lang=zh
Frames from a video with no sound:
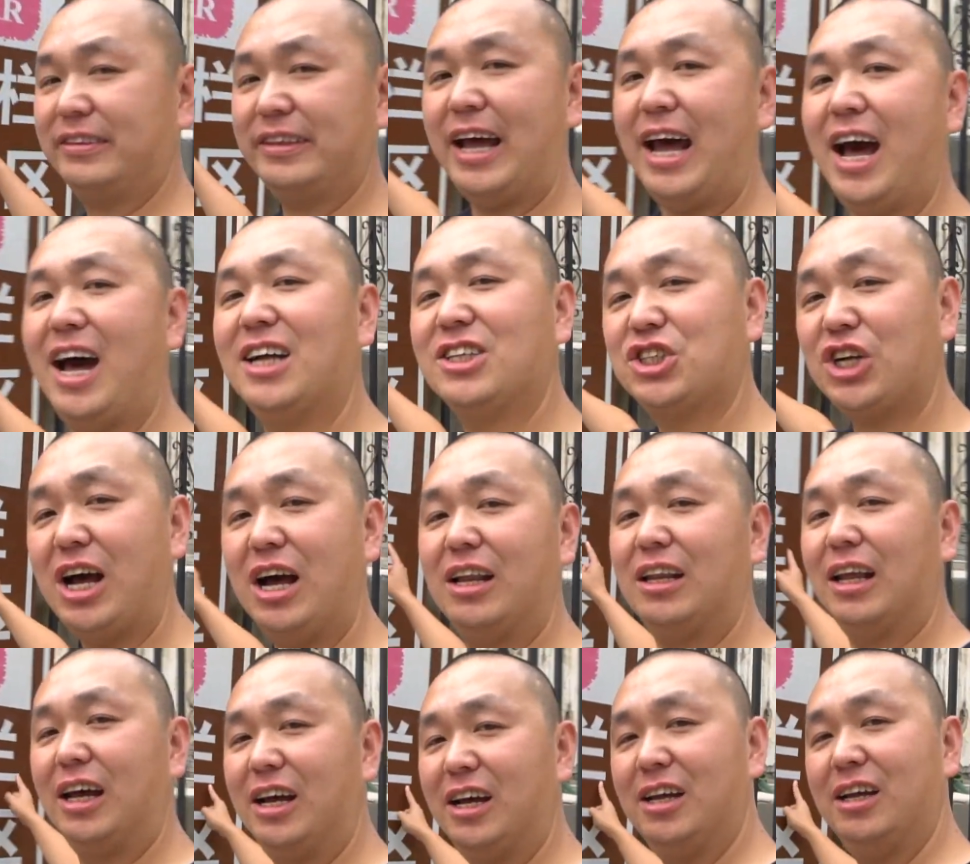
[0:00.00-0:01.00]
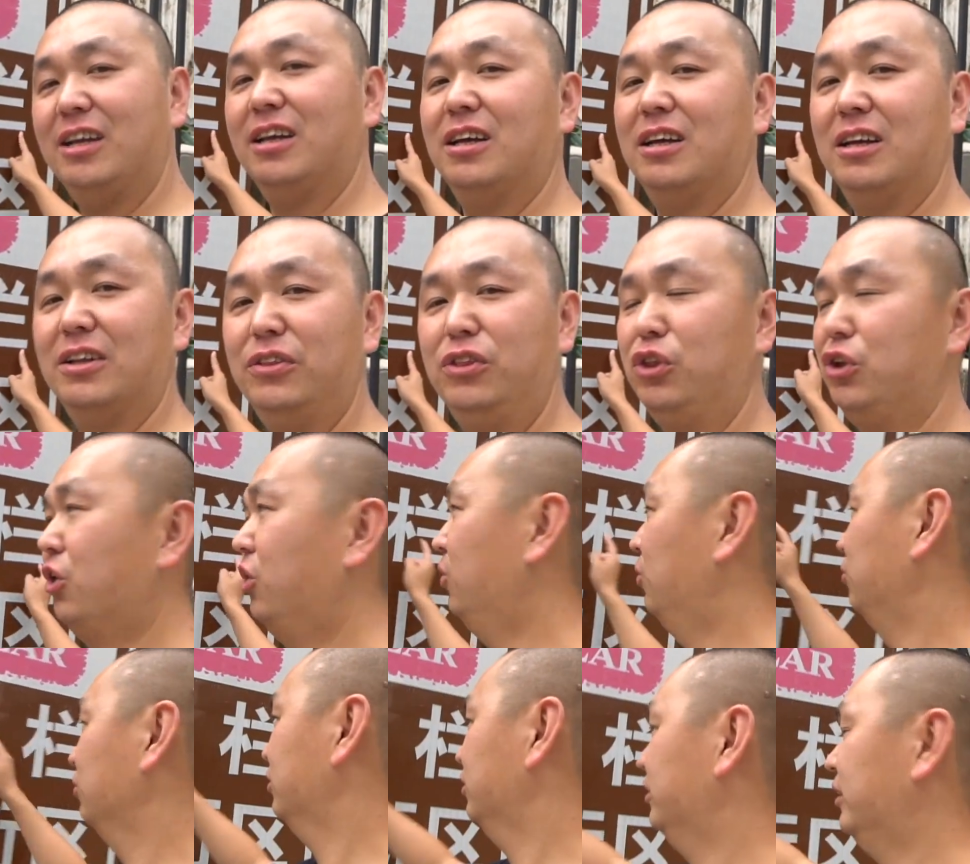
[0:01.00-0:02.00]
大栅栏
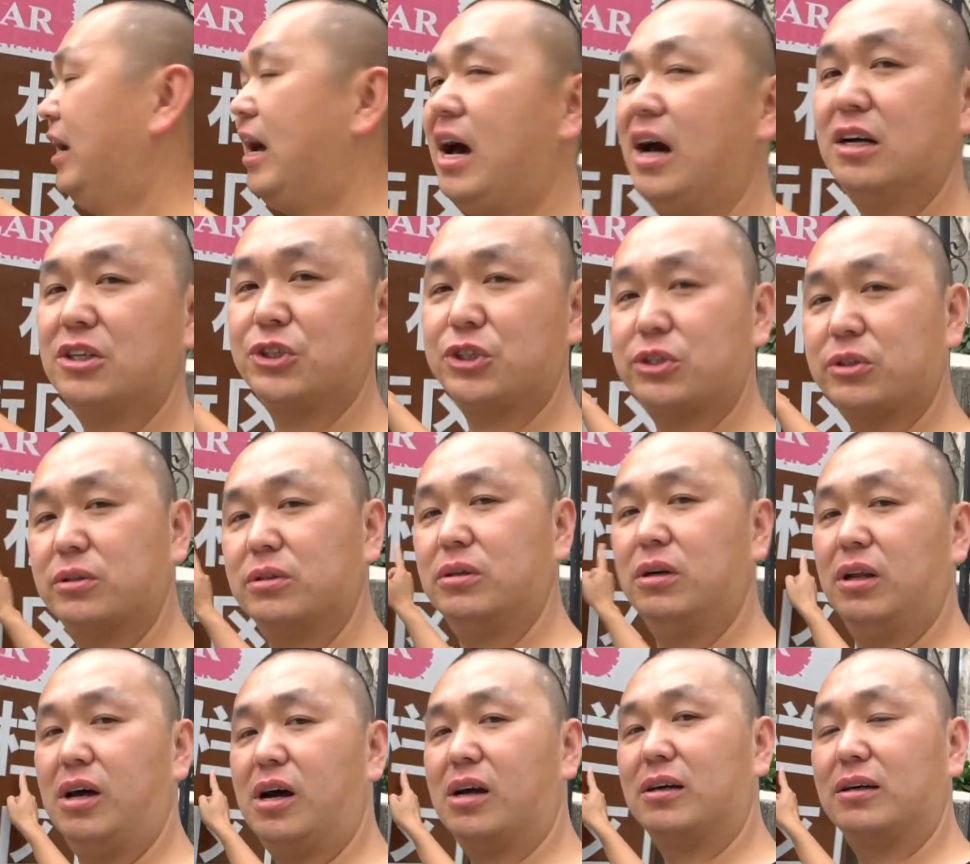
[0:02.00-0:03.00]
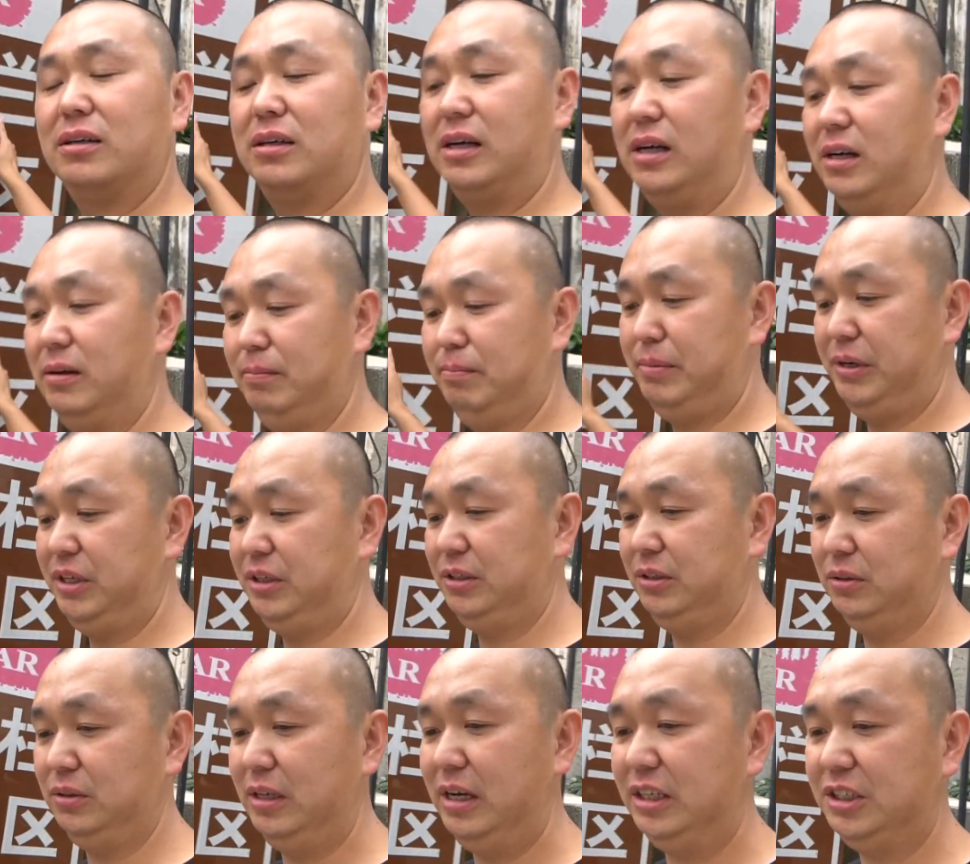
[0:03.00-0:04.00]
，no， 大石栏啊！北
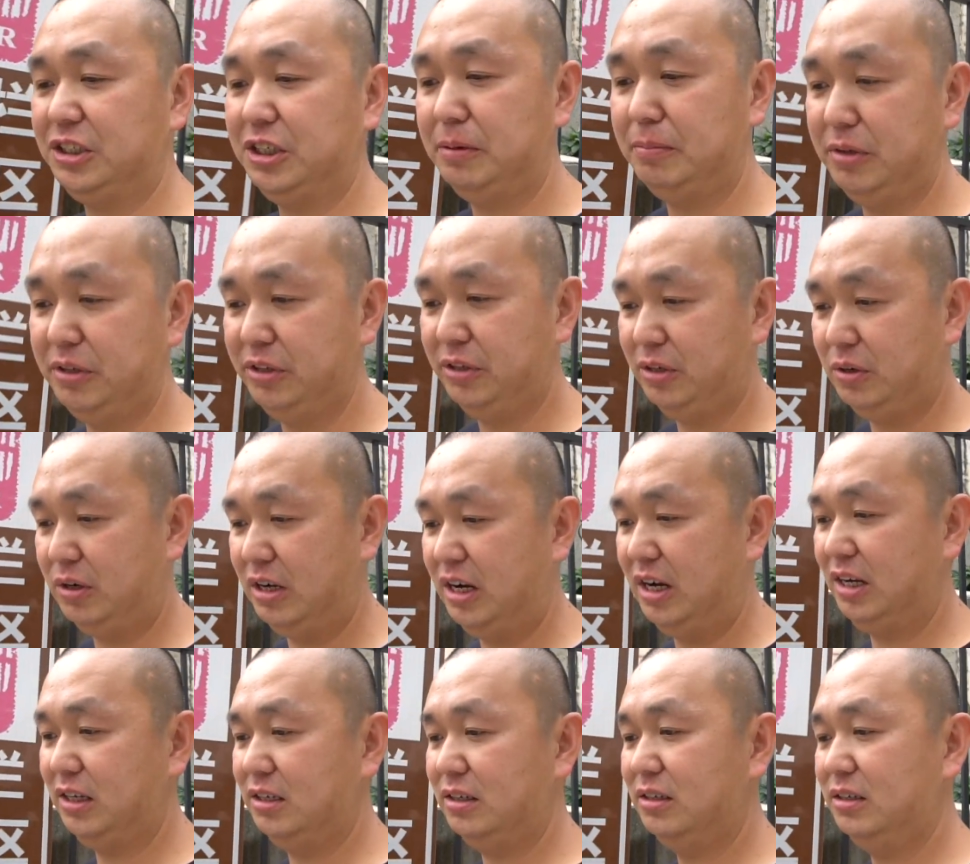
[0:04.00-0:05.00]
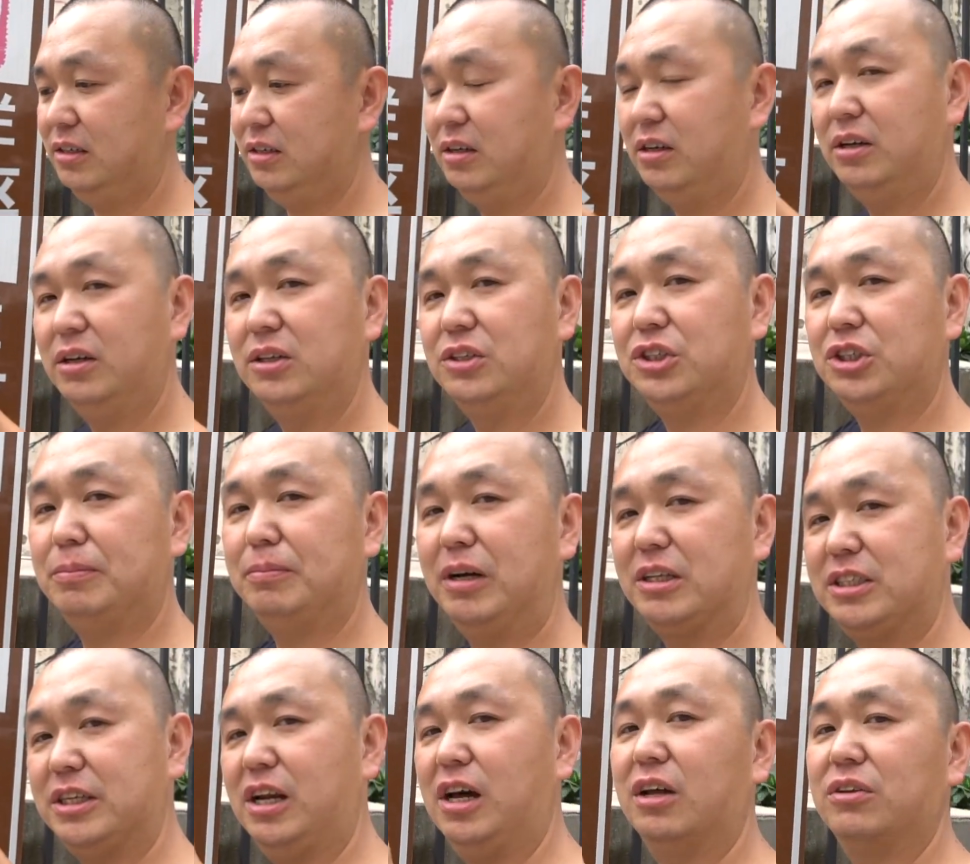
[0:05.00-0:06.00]
京来前门的话，先把
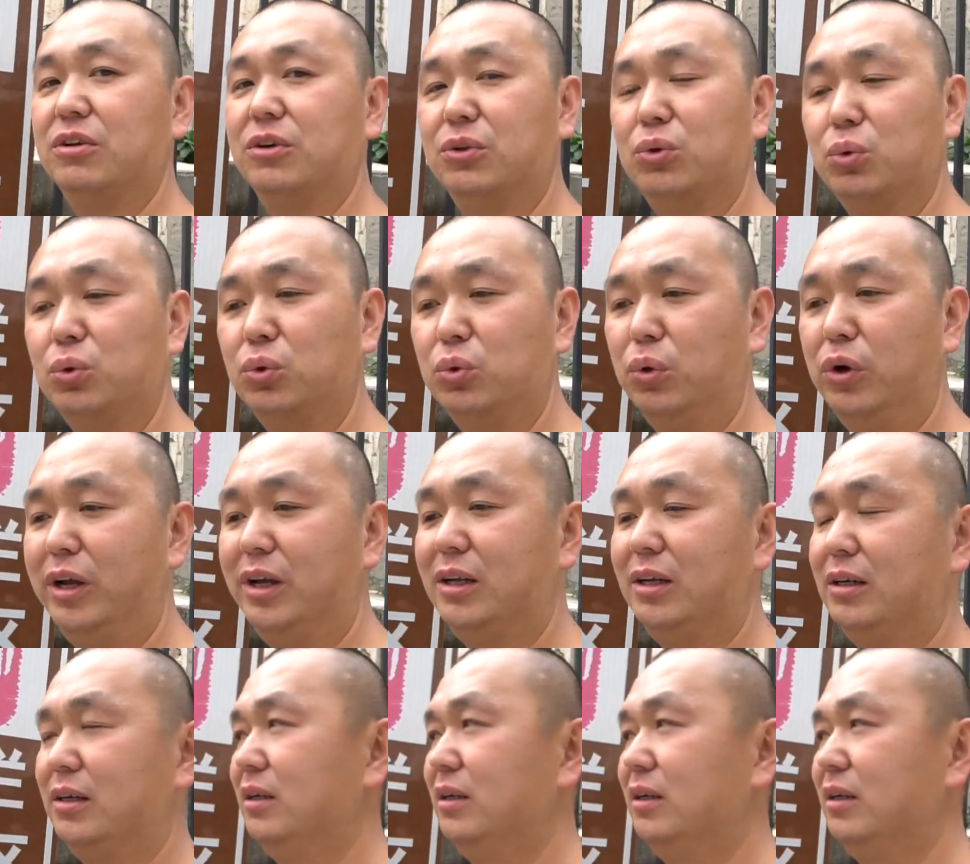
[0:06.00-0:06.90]
这俩字读对了，